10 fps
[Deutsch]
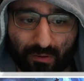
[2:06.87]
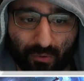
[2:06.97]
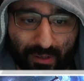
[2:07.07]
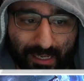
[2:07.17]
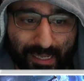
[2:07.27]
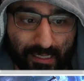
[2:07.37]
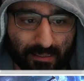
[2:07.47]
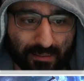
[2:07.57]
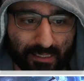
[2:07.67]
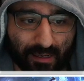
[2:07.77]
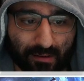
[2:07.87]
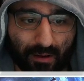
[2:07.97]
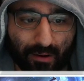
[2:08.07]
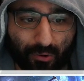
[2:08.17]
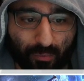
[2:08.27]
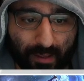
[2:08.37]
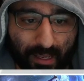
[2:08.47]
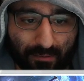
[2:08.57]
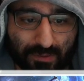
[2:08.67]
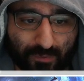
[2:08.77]
und nicht hier um
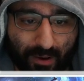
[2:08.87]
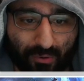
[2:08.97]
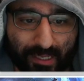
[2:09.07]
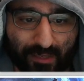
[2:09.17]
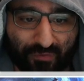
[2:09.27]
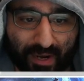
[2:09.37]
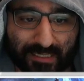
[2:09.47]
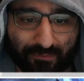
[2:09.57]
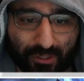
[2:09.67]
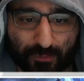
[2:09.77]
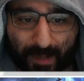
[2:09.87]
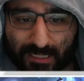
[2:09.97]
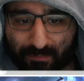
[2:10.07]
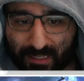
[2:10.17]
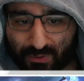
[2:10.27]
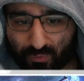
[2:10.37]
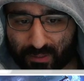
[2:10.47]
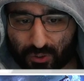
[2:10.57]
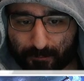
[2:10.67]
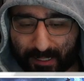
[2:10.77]
Elo zu machen und nicht, weil es ihnen wirklich Spaß macht, Yumi
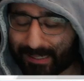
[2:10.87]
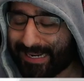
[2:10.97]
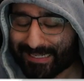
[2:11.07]
zu spielen.